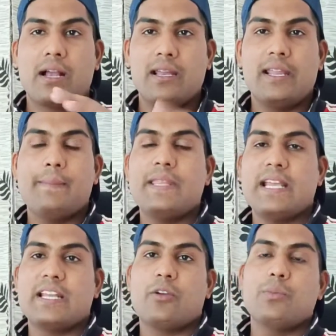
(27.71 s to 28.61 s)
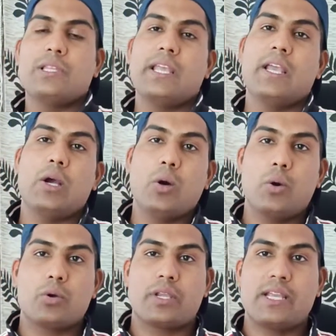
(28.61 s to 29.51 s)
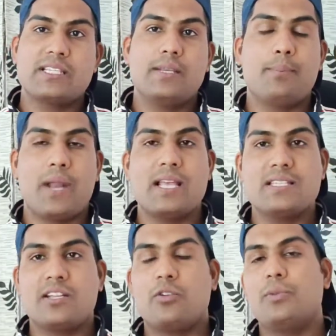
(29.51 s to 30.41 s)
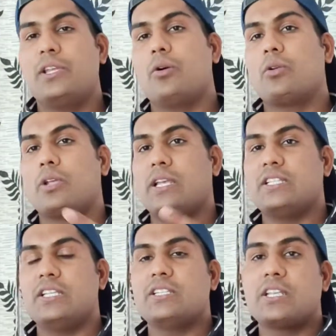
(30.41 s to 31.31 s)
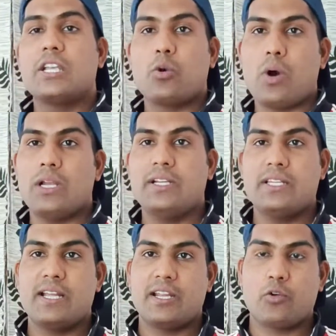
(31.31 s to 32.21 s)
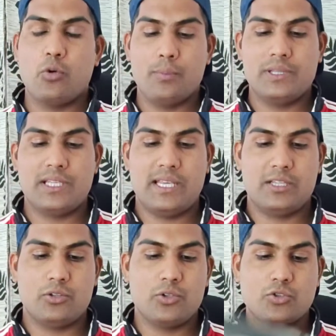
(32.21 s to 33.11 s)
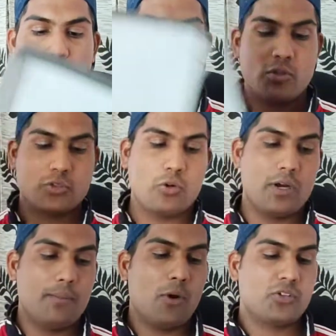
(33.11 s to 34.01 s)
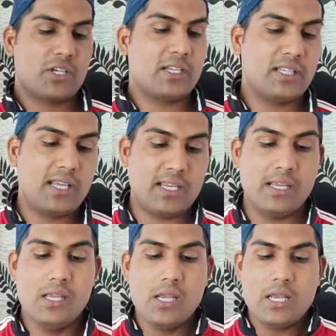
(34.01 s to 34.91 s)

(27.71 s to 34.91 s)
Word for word: कलर में देखने को मिलते हैं और कैसी प्राइस देखने को मिलती है और कैसी इसकी क्वालिटी देखने को मिलती है तो दोस्तों बॉक्स को अनबॉक्स करते हैं